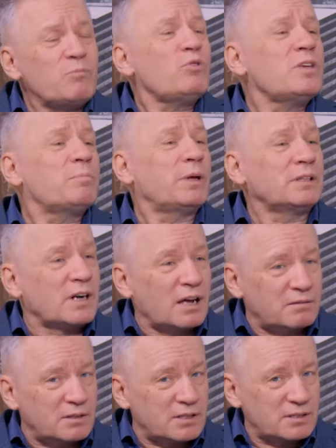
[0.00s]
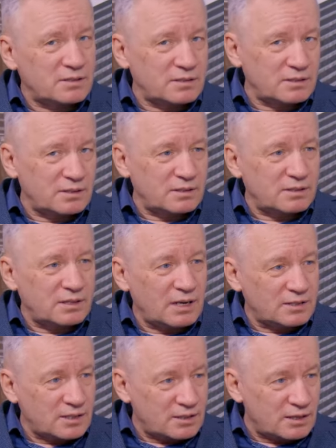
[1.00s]
Ему не понравилось э,
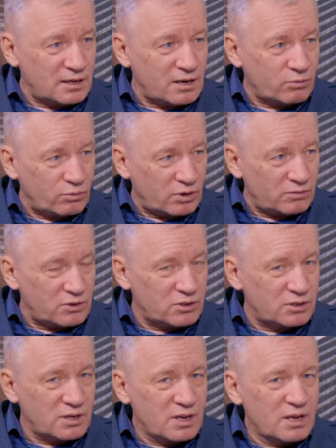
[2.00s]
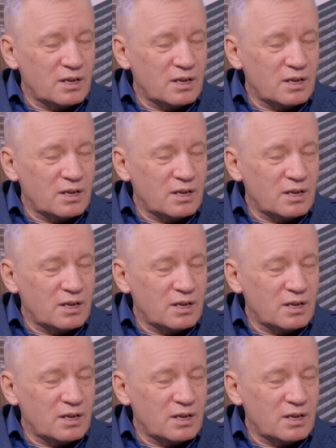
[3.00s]
Александр Леогорьевич.